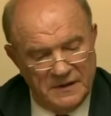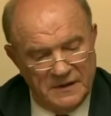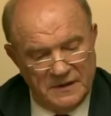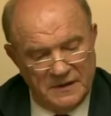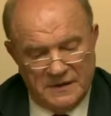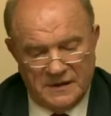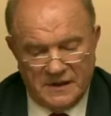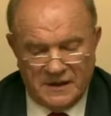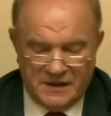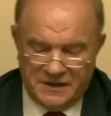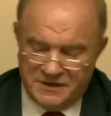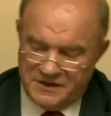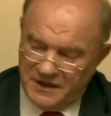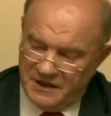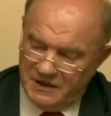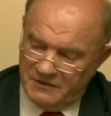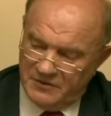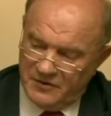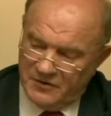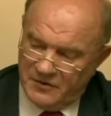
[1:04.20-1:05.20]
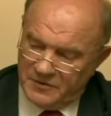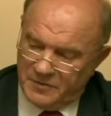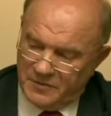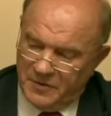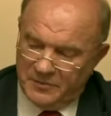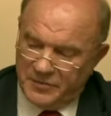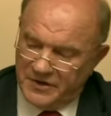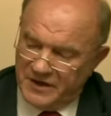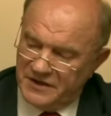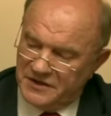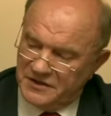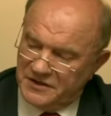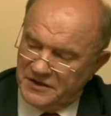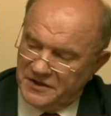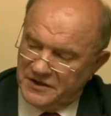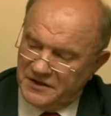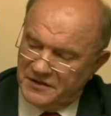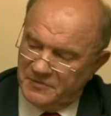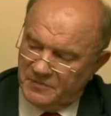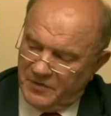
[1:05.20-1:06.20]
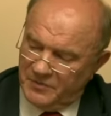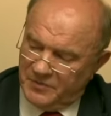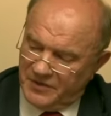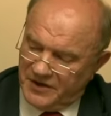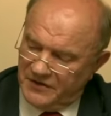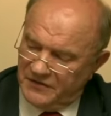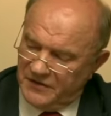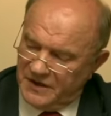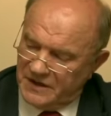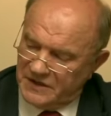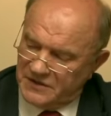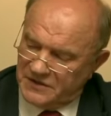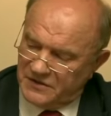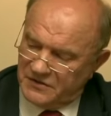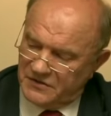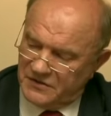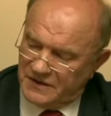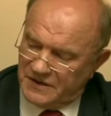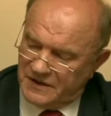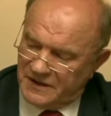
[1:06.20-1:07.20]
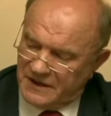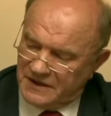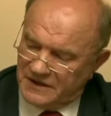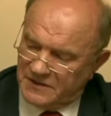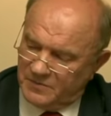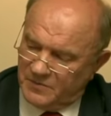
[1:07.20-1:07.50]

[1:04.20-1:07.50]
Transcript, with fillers: Я хотел бы вот попросить поприветствовать нас